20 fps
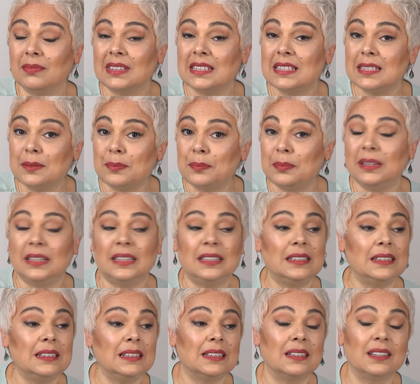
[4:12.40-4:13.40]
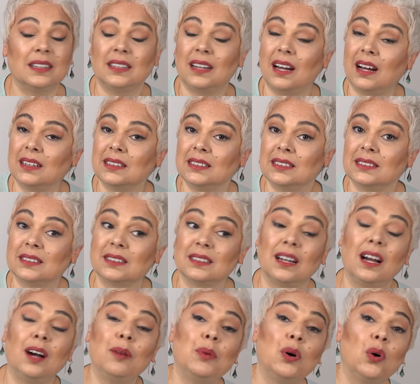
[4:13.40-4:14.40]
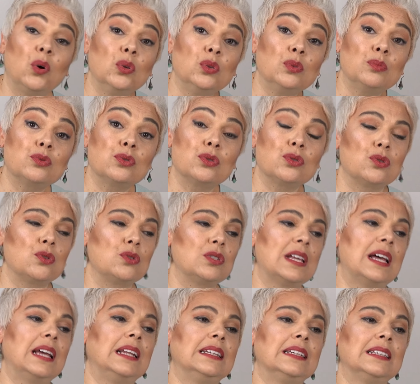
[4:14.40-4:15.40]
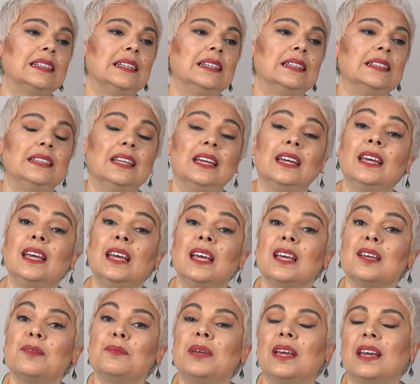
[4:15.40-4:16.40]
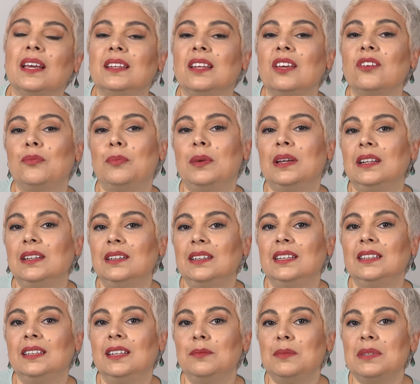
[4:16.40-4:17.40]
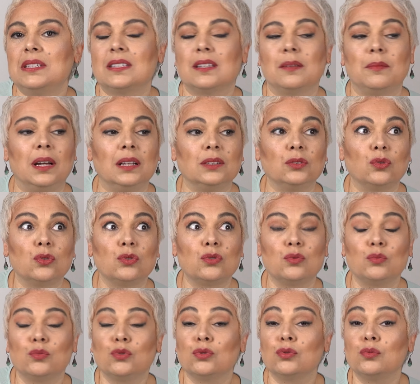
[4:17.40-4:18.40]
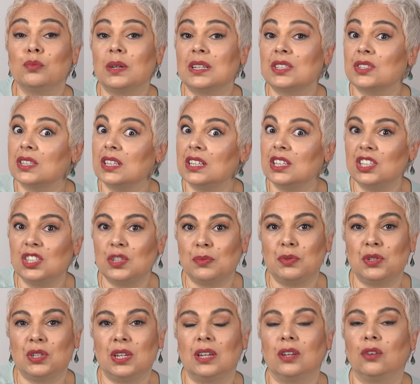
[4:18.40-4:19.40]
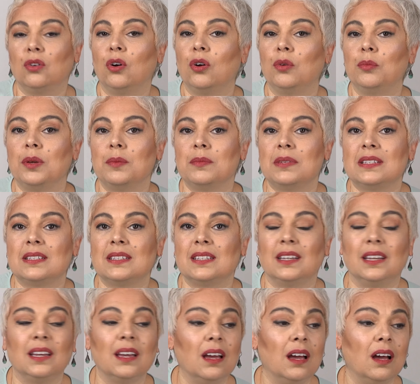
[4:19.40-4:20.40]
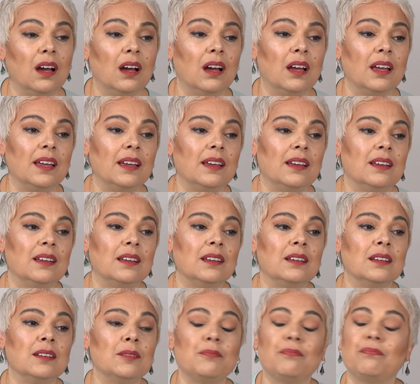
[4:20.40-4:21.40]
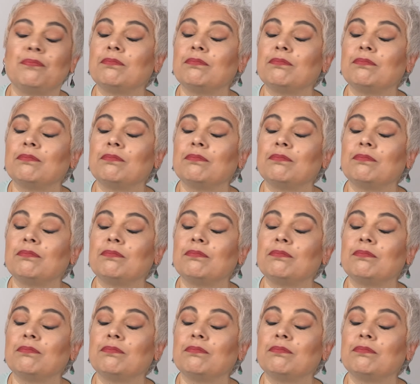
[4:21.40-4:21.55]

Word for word: disiplin, kararlılık ama olumsuz özellikleri de bir hedef belirlediğimiz zaman gözümüzün başka hiçbir şey görmemesi, e,